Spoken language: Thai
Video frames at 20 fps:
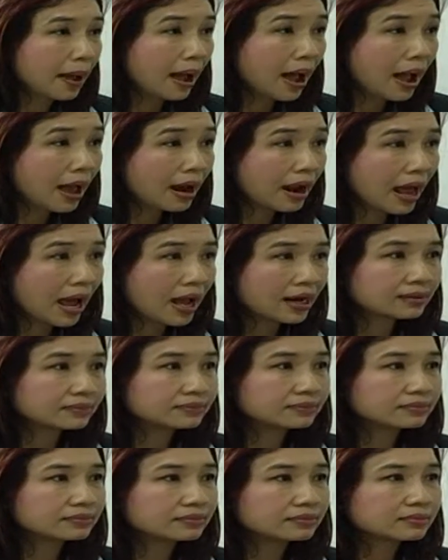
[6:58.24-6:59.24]
15 ล้าน
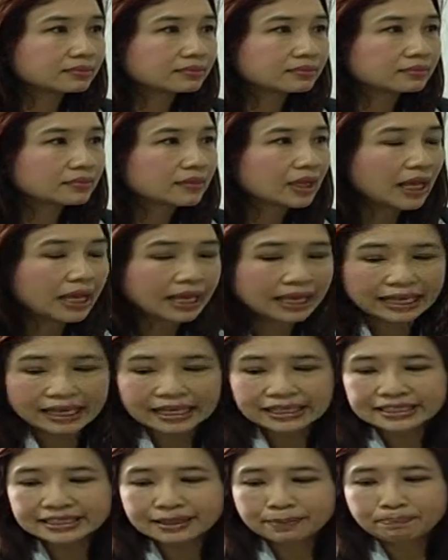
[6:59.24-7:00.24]
โอ้โห
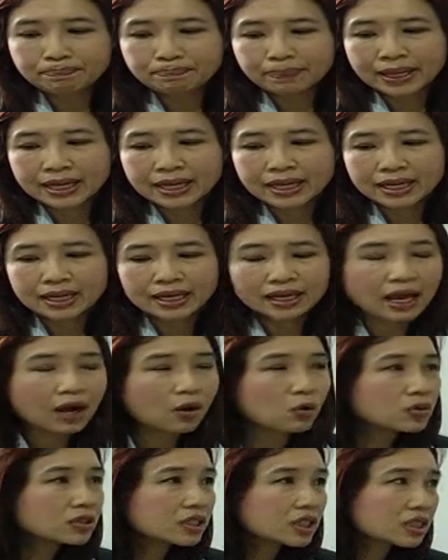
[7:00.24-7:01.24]
อีก 10 ปี
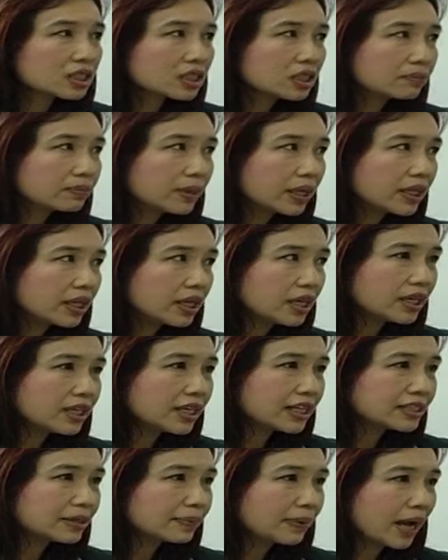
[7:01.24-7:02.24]
เราจะขึ้นไป
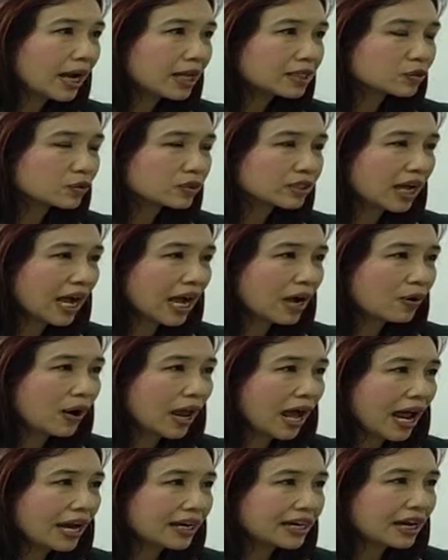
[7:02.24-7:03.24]
ที่
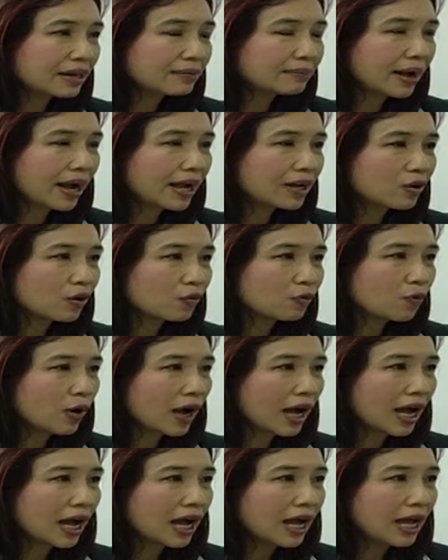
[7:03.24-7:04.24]
25.9 ล้าน นั่นหมายความ
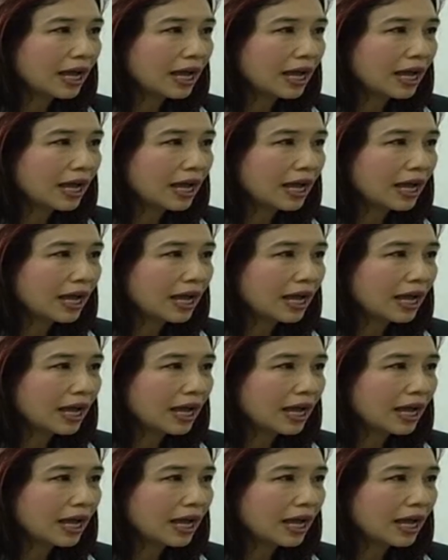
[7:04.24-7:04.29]
ว่า